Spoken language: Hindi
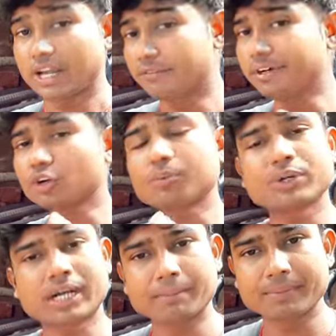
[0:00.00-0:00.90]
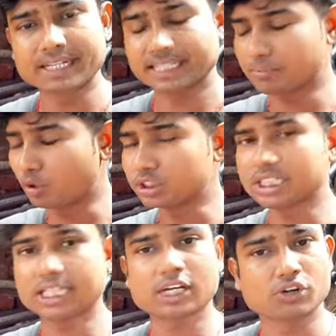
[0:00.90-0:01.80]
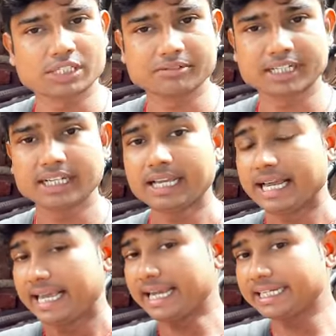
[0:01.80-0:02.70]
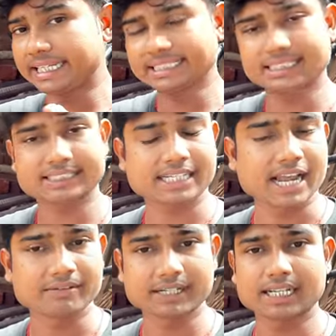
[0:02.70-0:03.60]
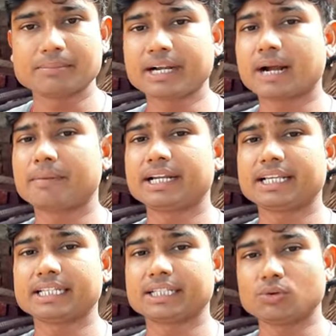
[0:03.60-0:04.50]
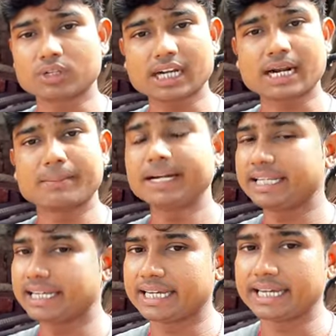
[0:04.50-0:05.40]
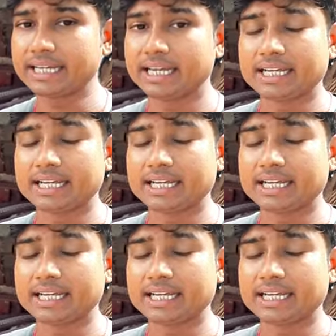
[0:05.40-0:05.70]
वीडियो को पूरा कंप्लीट देखें बहुत ही ज़्यादा नॉलेजेबल है एक डी सब्सक्राइबर ने हमें कमेंट किए थे उनका कमेंट ये है